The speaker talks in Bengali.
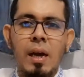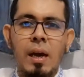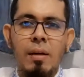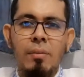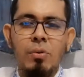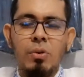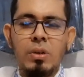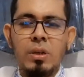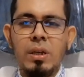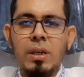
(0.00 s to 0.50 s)

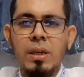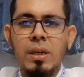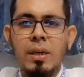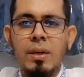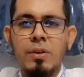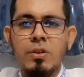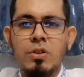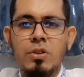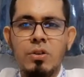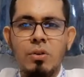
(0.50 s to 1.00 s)
এমনকি
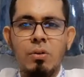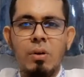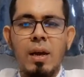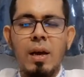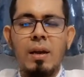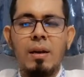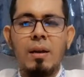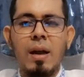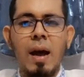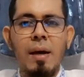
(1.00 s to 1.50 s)

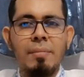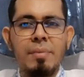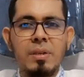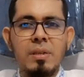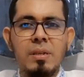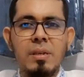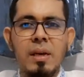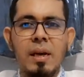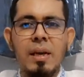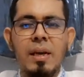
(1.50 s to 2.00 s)
সোলার
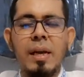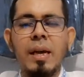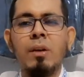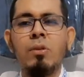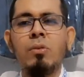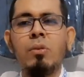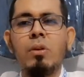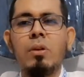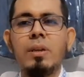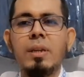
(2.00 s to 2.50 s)
আবিষ্কার
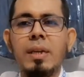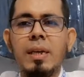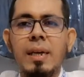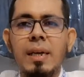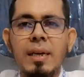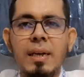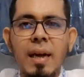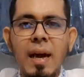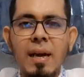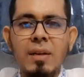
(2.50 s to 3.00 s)
এগুলোর
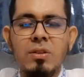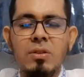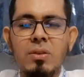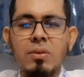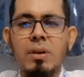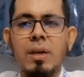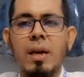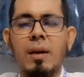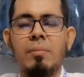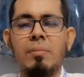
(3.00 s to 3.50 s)
দিকে না
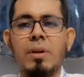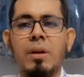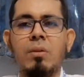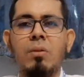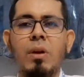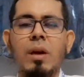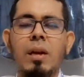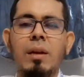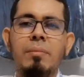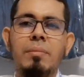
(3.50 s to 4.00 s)
ঝুঁকে আমরা
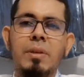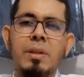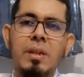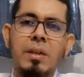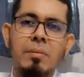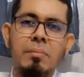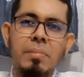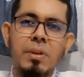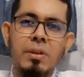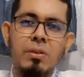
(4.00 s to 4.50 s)
কয়লা
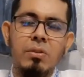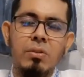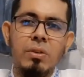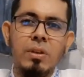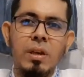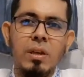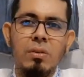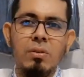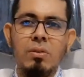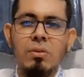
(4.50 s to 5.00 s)
বিদ্যুৎ বিদ্যুৎ
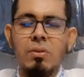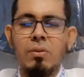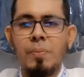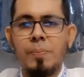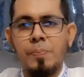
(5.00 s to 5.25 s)
কেন্দ্র